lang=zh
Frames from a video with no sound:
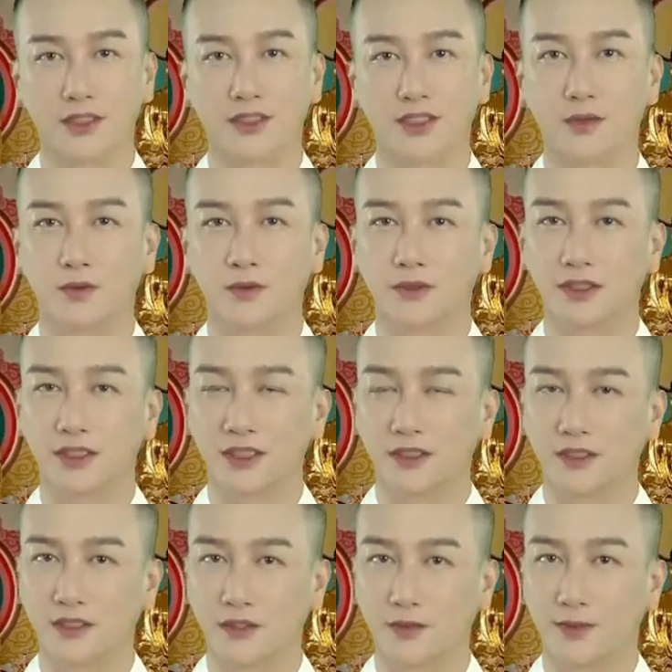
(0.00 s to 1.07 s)
人给误解
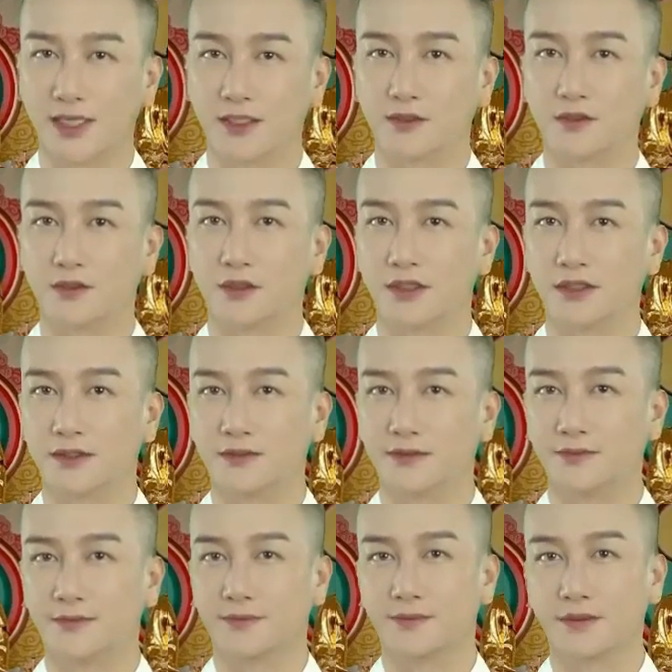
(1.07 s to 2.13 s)
和歪曲了。
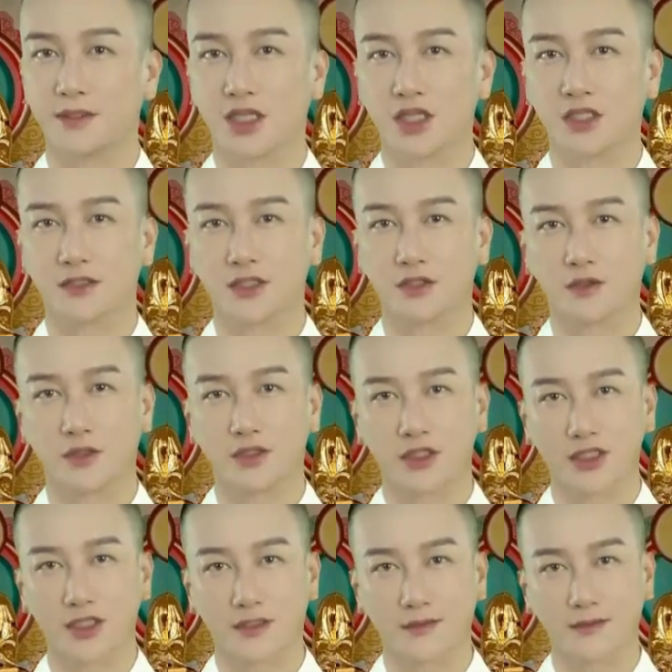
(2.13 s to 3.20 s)
他说是
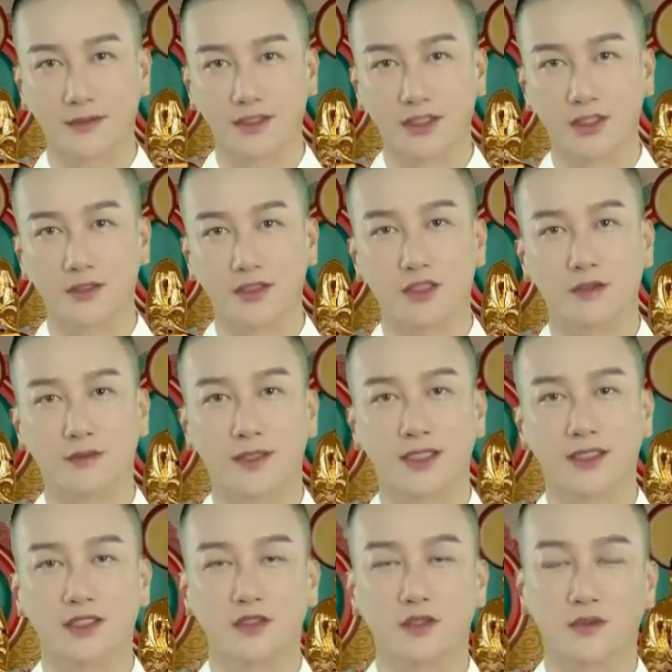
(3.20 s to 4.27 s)
这个佛教呢是唯
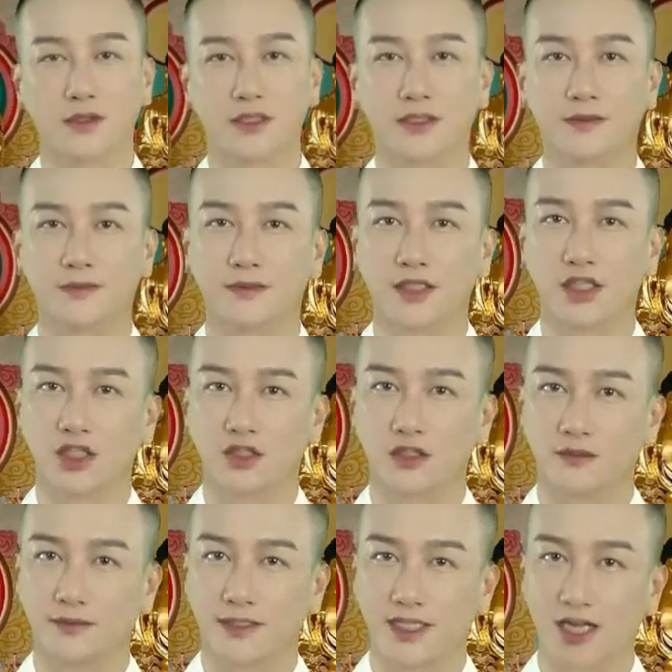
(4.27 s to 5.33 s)
心主义，
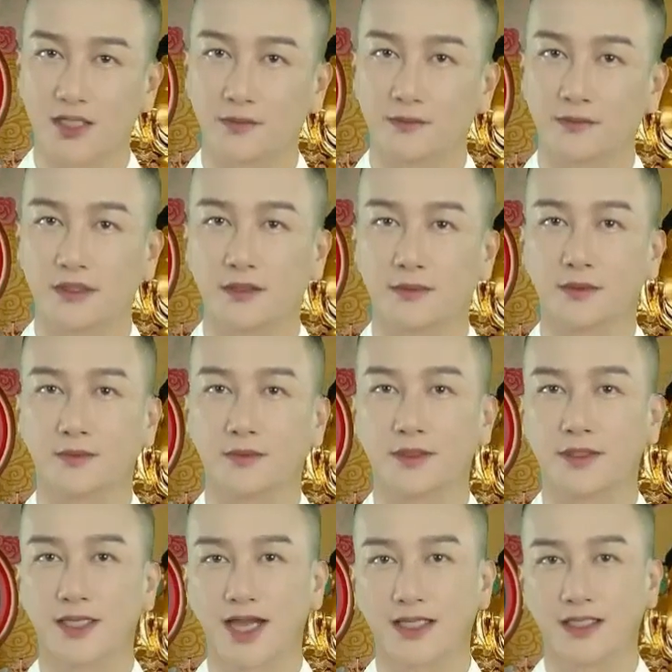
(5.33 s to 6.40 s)
认为呀我们什么都不
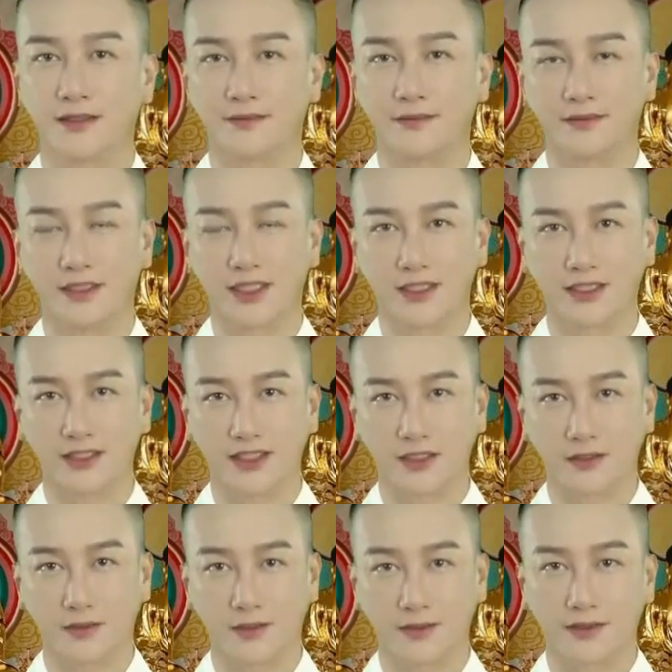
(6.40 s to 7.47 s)
用干了啊，一切
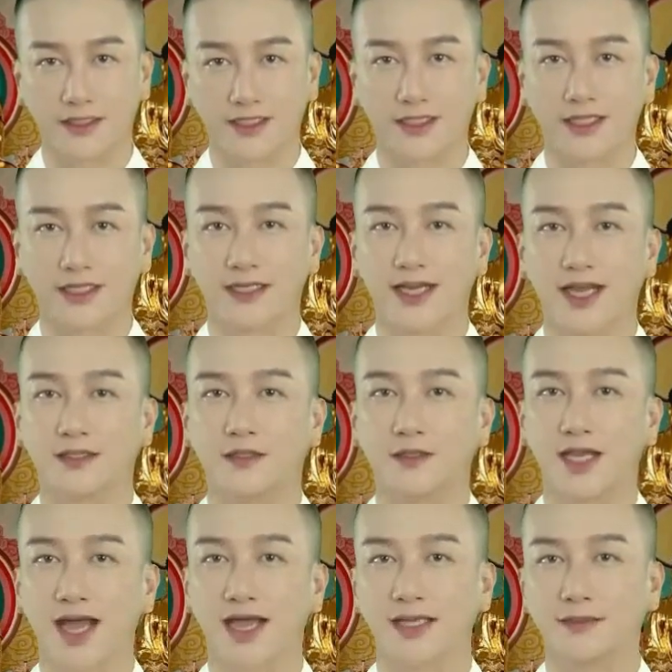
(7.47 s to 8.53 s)
都用心一想就
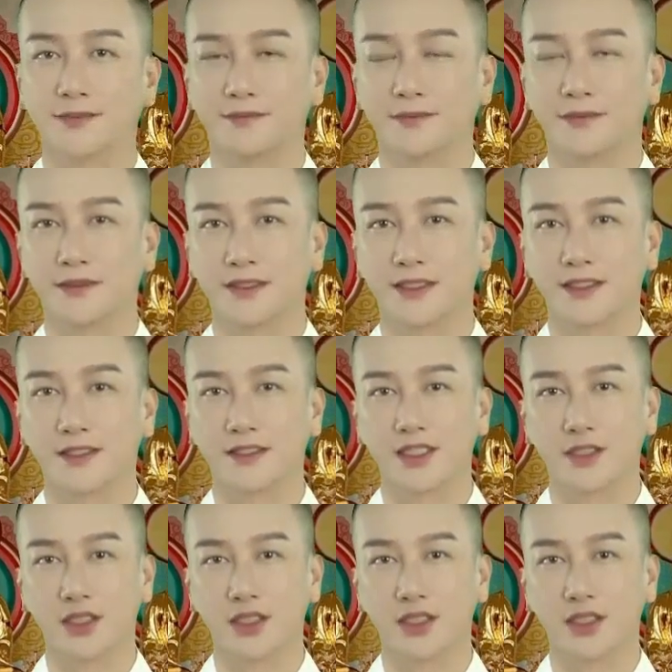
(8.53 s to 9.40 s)
来了啊。